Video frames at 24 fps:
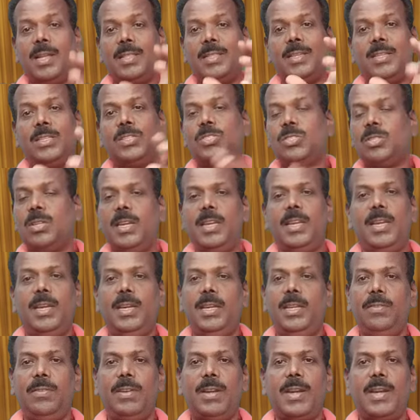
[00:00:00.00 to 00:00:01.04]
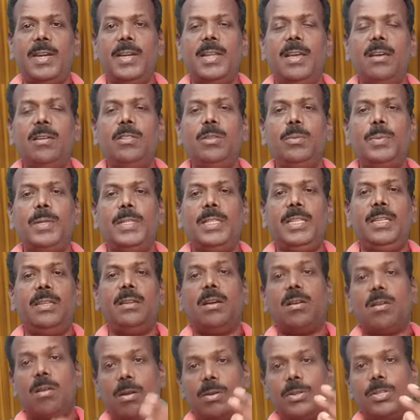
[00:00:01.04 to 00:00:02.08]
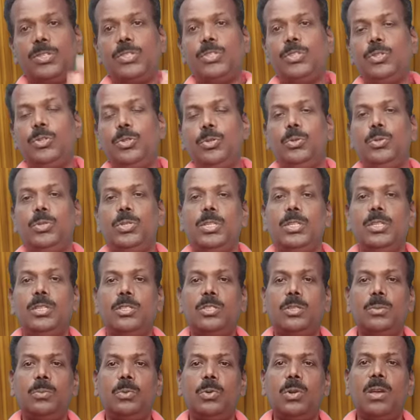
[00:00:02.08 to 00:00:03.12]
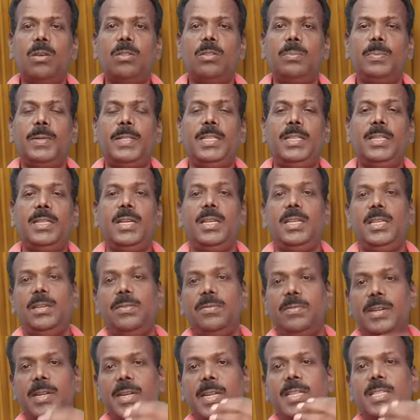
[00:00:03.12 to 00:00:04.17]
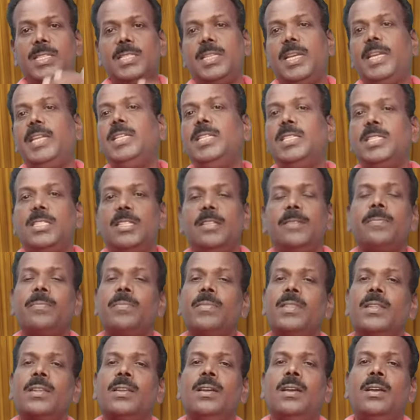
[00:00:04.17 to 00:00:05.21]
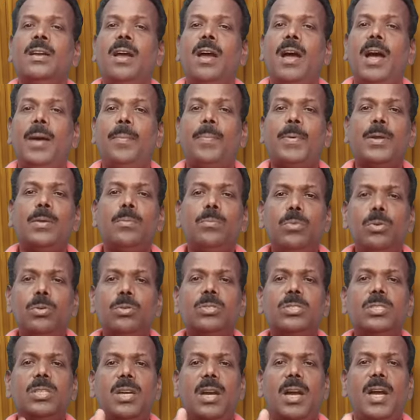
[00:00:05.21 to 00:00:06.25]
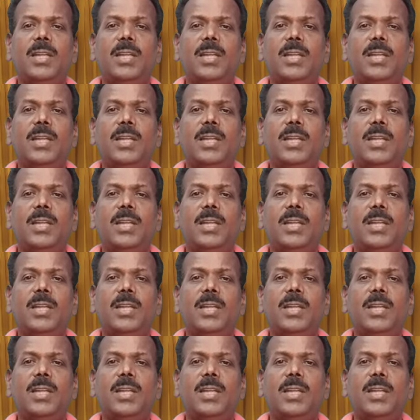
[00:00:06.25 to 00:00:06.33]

அந்த ஹிஸ்டாரிக்கல் ஈவெண்ட் ரெண்டாவது பார்த்திங்கன்னா கான்ஸ்டிடியூஷன்ஸ் மூணாவது பார்த்திங்கன்னா எவ்ரிடே சயின்ஸு அப்புறம் புக்ஸு